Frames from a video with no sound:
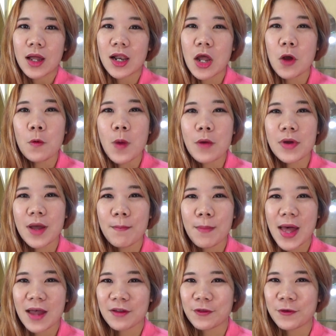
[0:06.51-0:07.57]
Hello welcome
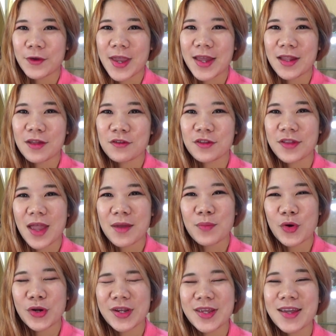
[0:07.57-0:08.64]
back to English by
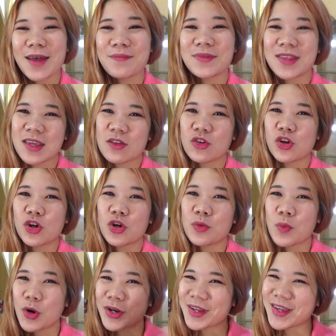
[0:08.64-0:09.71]
Bonnie กับ Teacher
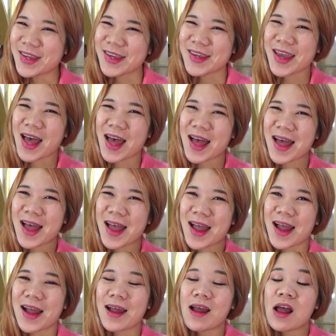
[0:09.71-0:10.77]
Bonnie ค่ะ
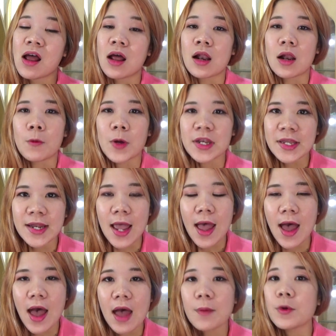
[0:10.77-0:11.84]
แล้ววันนี้นะ
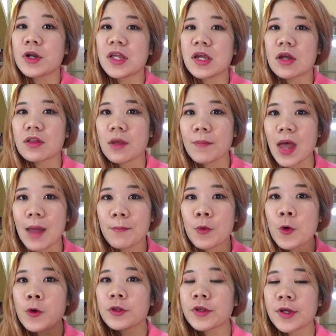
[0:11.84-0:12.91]
คะ Bonnie ก็จะมา
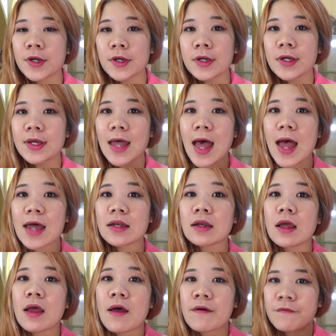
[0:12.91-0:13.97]
พูดถึงการ
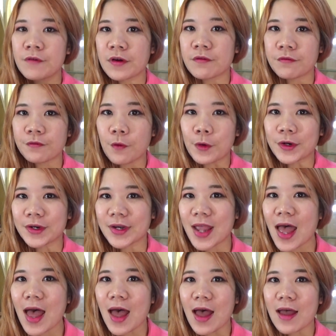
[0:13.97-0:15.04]
ฝึกฝน
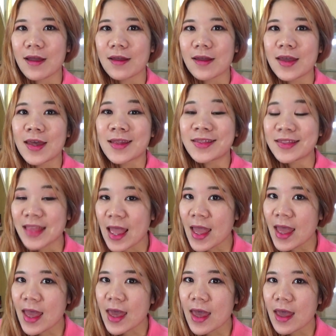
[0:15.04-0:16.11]
ค่ะ แต่